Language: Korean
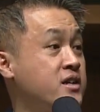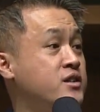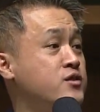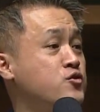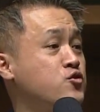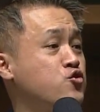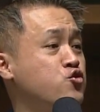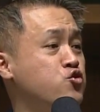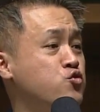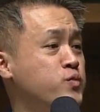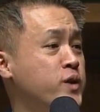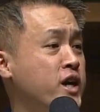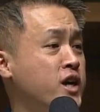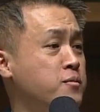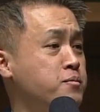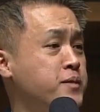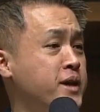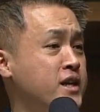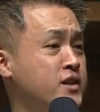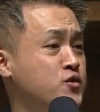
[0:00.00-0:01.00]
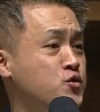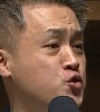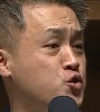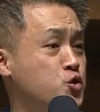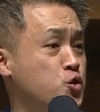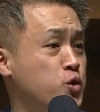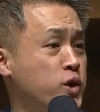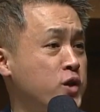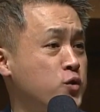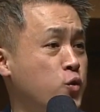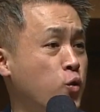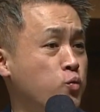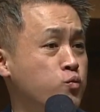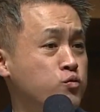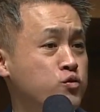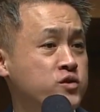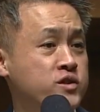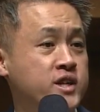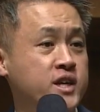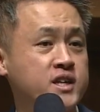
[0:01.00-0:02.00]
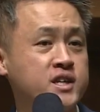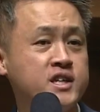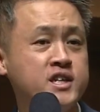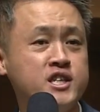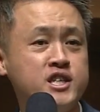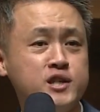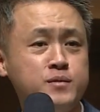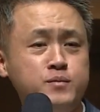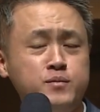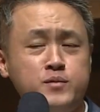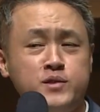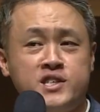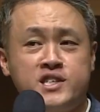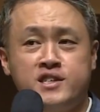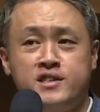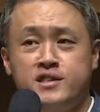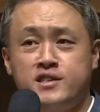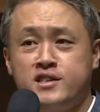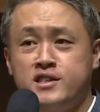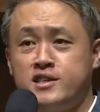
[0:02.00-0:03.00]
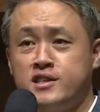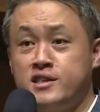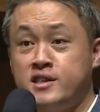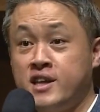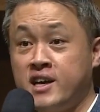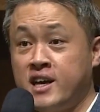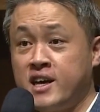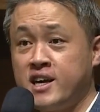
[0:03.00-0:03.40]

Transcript: 그 수백만 종의 동물들의 이름 짓는